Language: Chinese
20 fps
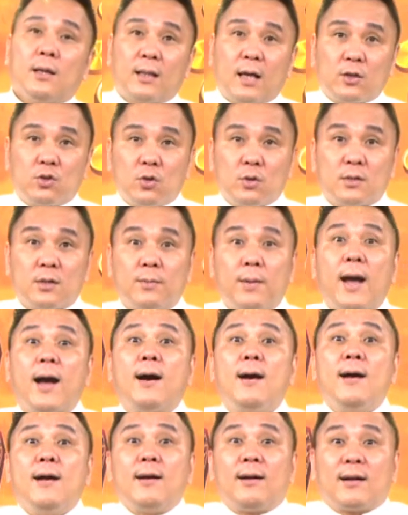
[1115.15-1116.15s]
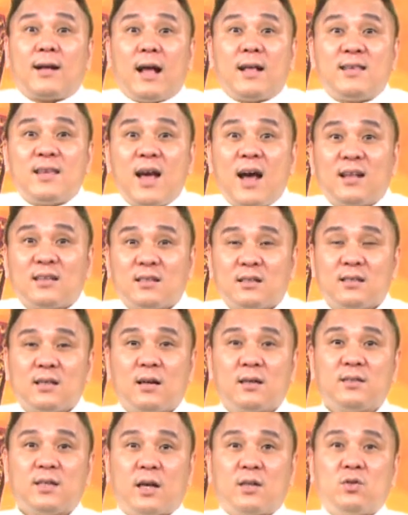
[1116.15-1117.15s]
他就怎么样赶鸭子
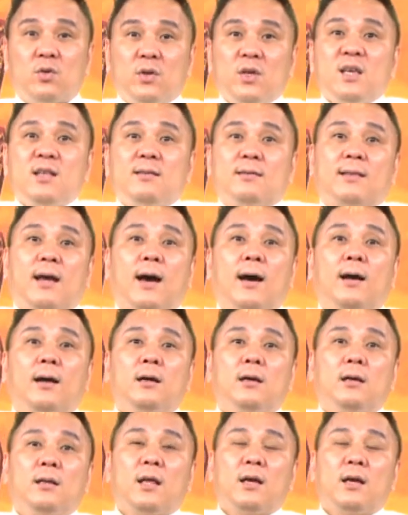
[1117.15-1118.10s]
上架就应答。